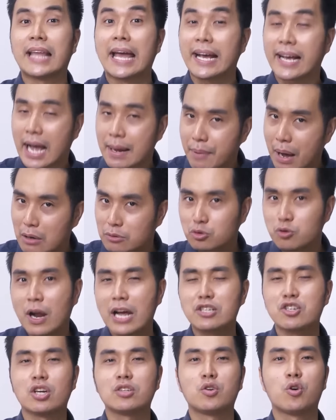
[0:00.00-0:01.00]
แต่กับ
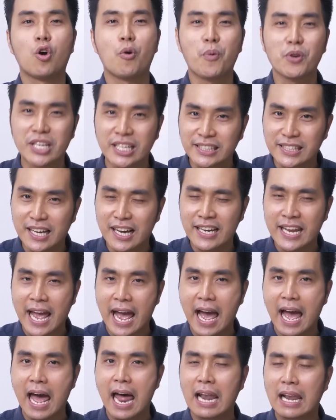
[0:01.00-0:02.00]
Ultra Short Throw Projector
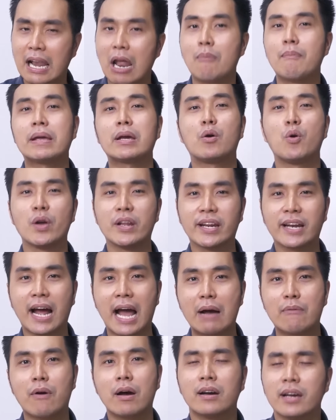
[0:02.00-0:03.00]
เนี่ยเราไม่คุยเลย
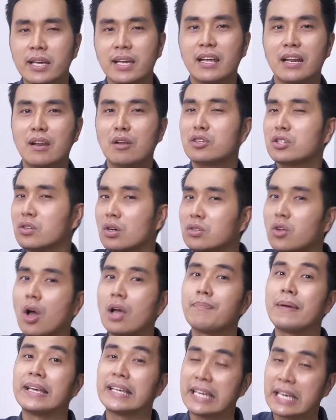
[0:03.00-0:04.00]
นะครับว่าเฮ้ยเราจะต้องถ
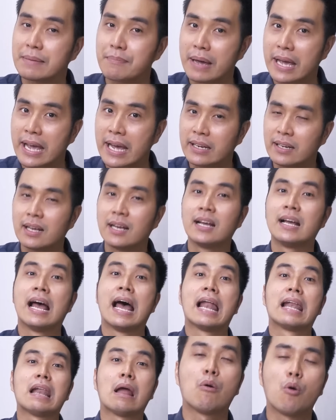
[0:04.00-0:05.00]
อยไปกี่เมตร
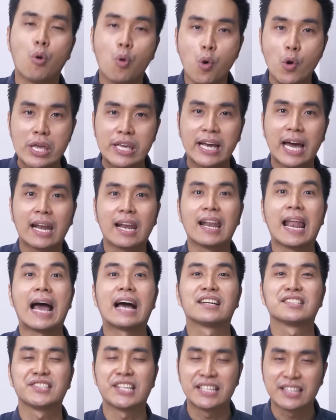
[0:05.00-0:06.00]
เราคุยกันห
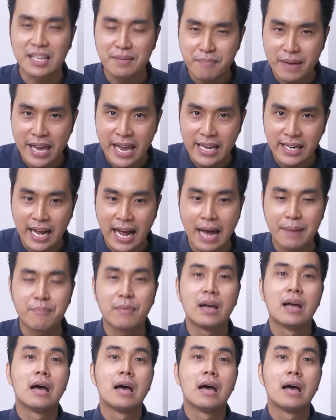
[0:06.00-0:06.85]
ลักเซนติเมตรครับ